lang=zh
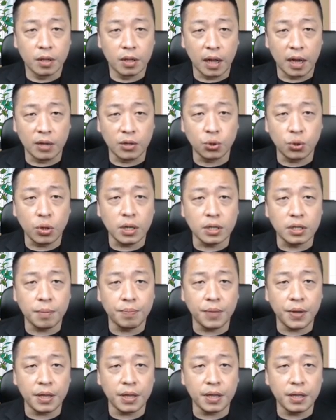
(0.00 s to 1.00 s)
哎，所以这
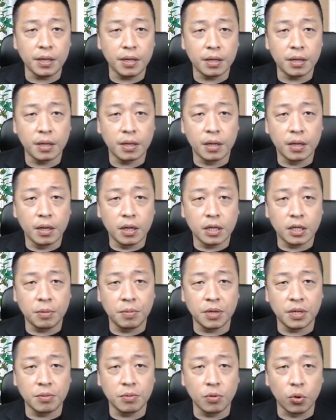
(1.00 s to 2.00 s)
边呢，这
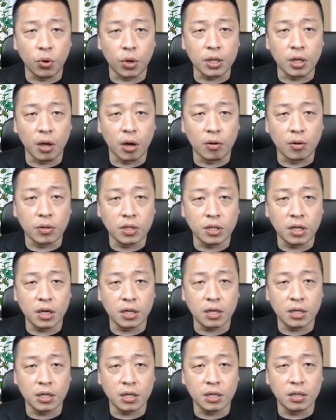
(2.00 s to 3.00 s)
边是不是回头
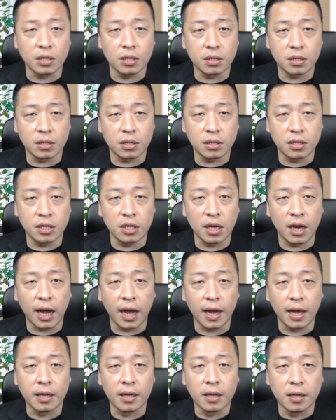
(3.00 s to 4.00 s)
测一次起
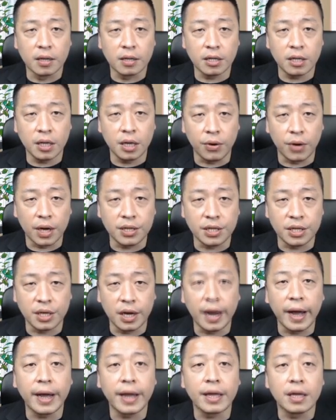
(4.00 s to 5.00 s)
来，测完起
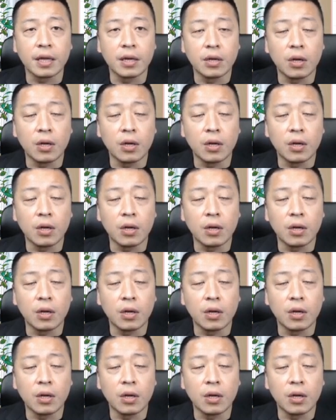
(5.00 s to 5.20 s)
来，